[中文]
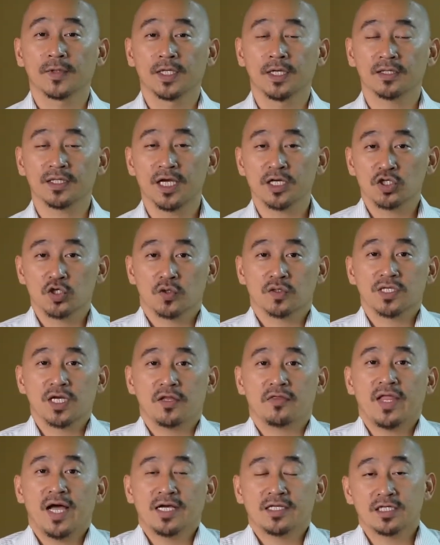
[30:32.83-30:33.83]
然后他手
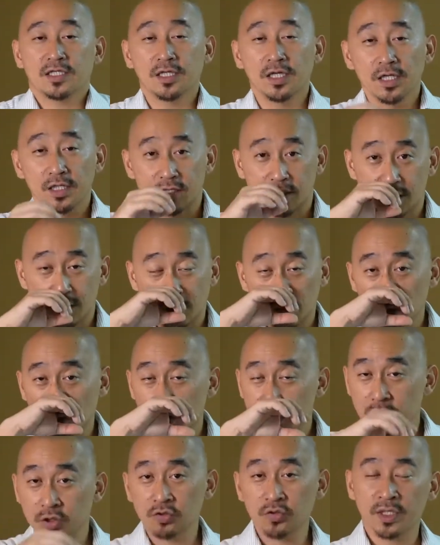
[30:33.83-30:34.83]
上拿着《使徒
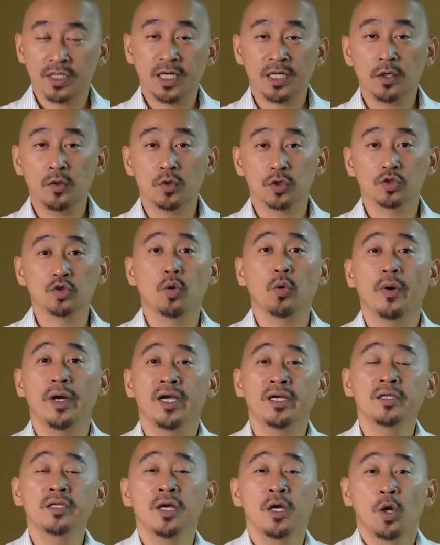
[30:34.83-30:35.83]
行传》，他跟我说：“韦
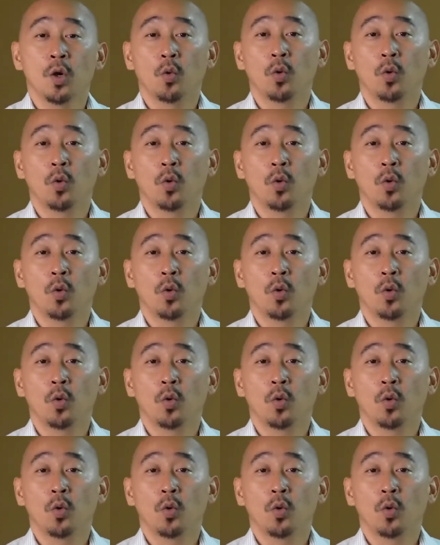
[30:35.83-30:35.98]
恩，